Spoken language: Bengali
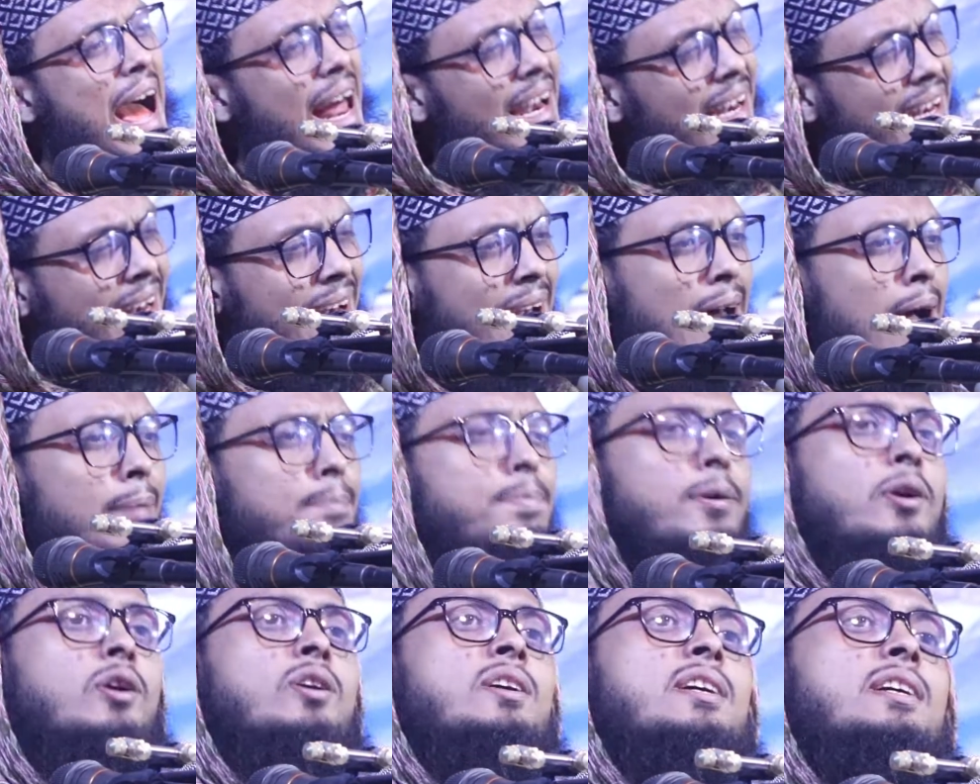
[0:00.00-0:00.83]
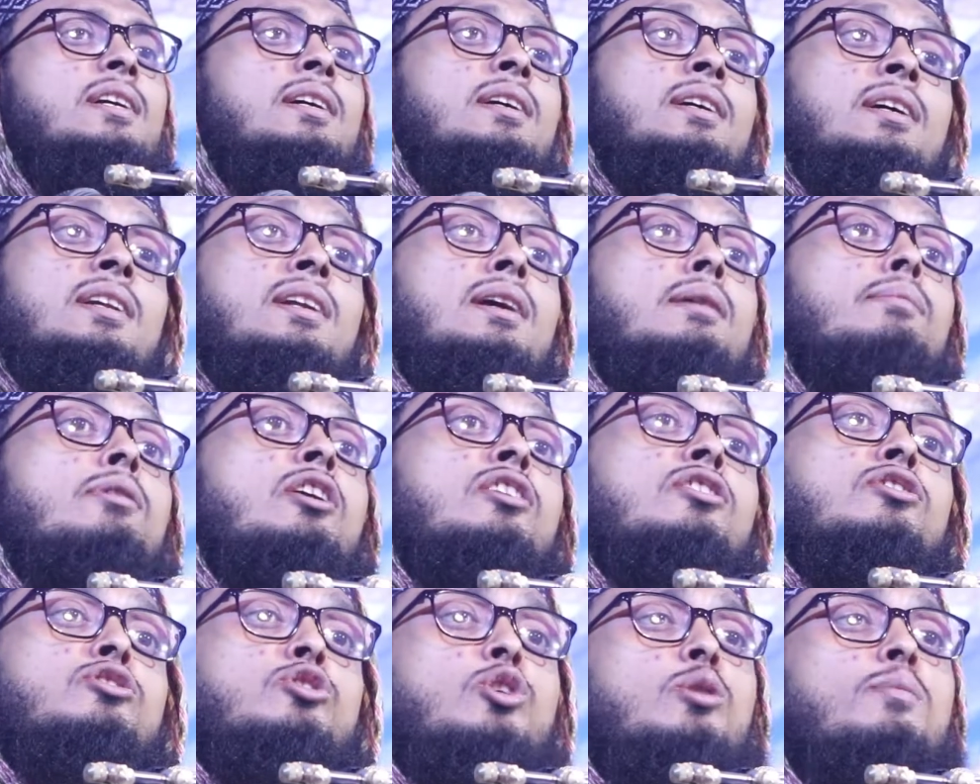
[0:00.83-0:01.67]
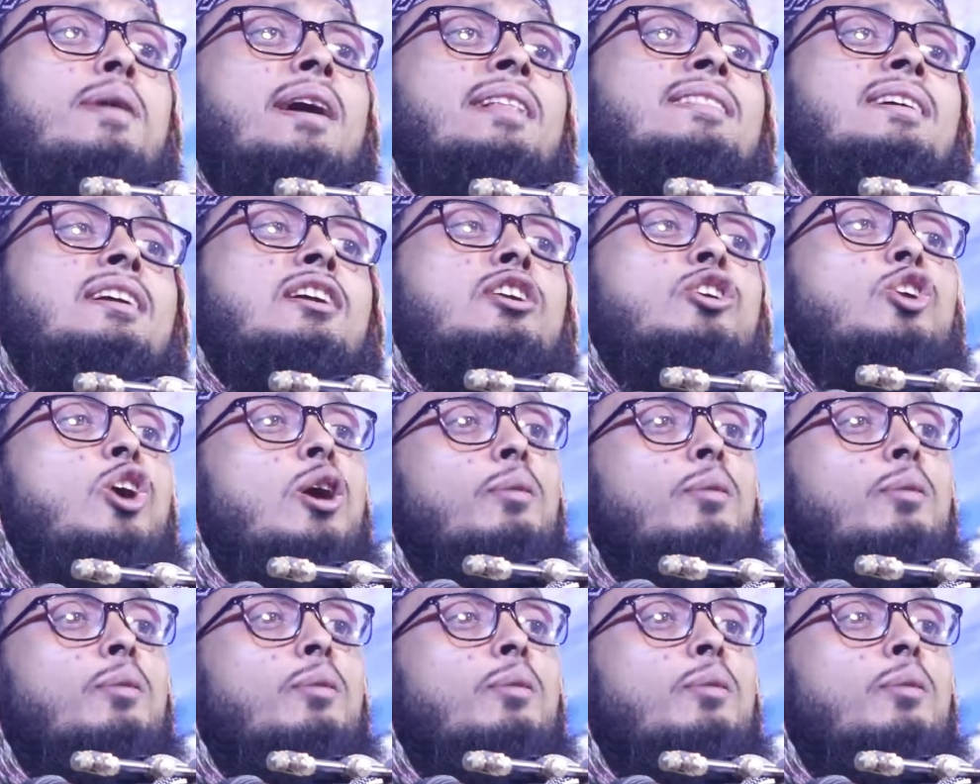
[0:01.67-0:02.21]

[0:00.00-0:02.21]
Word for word: আল্লাহ ফকির এবং তোমাদের